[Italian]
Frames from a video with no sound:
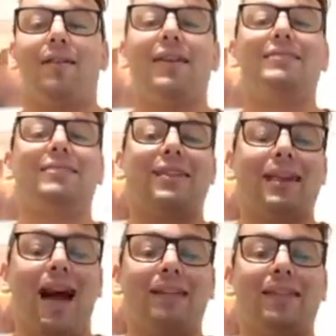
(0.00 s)

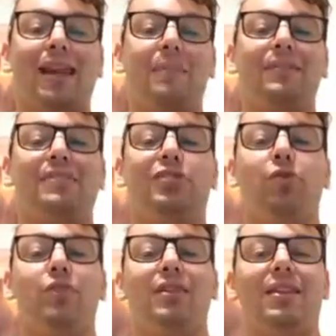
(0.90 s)
rientrerà nelle
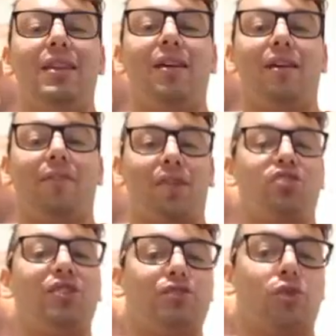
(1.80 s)
mansioni di eh,
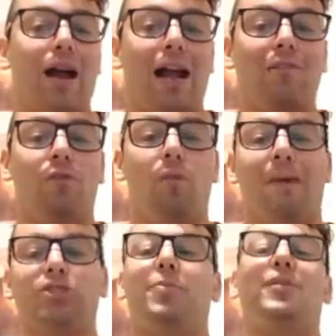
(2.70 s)
Francesco Calvo,
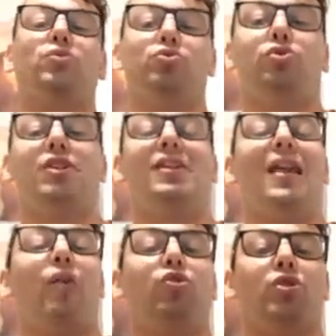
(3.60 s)
ma soprattutto di
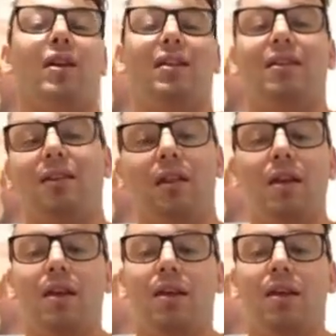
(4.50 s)
Claudio Chellini.